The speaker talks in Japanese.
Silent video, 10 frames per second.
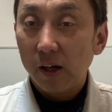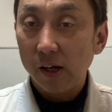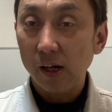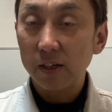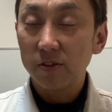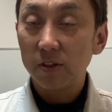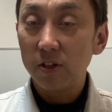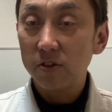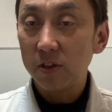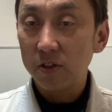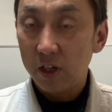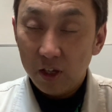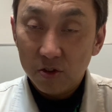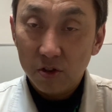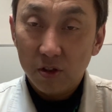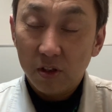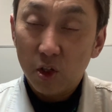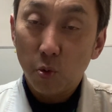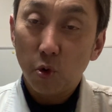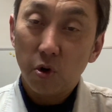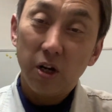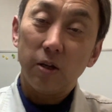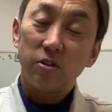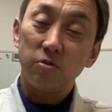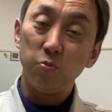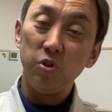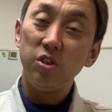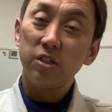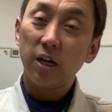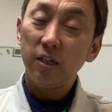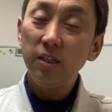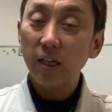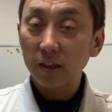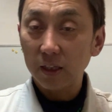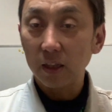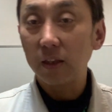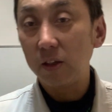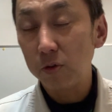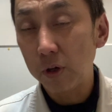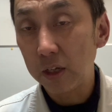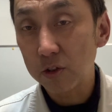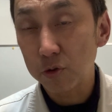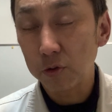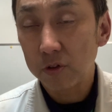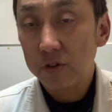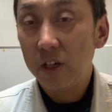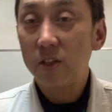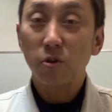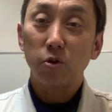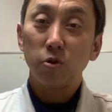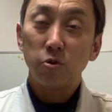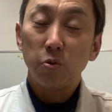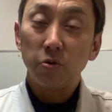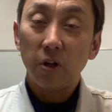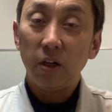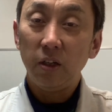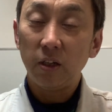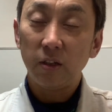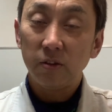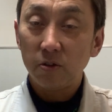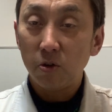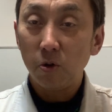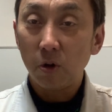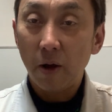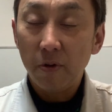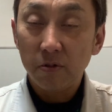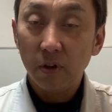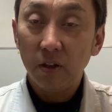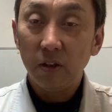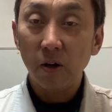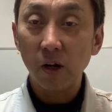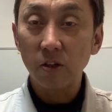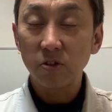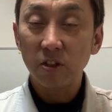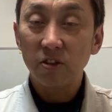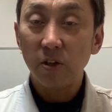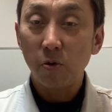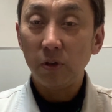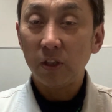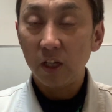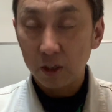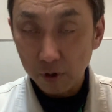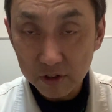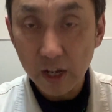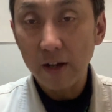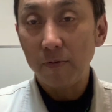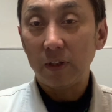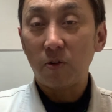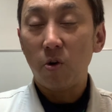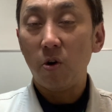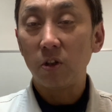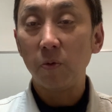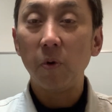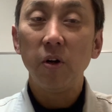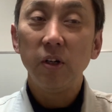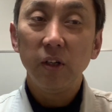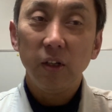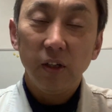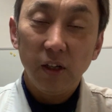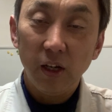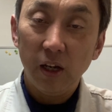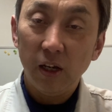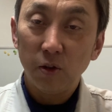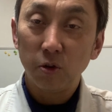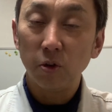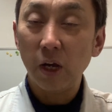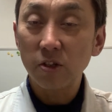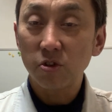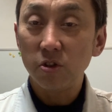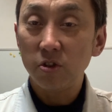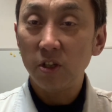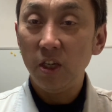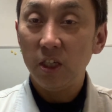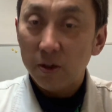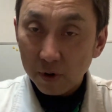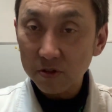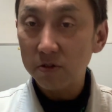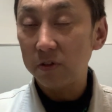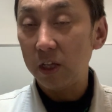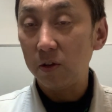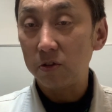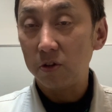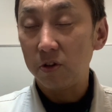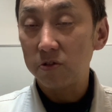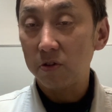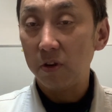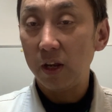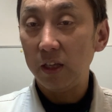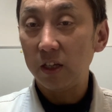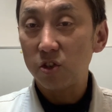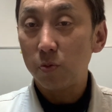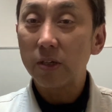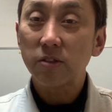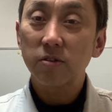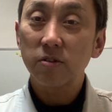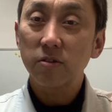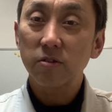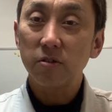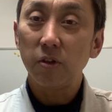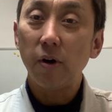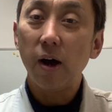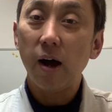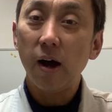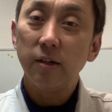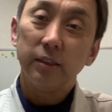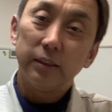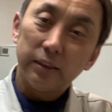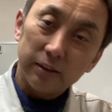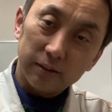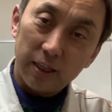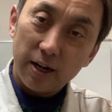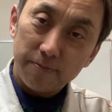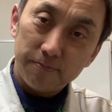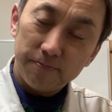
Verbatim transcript: え発生して政治っていうものが身近になったっていう話をですね、ちょっと自分なりにを借り砕いてお話しさせていただきました。また今後とも、えー、どんどん発信していきますので、どうぞよろしくお願いいたします。それでは、さよなら。あ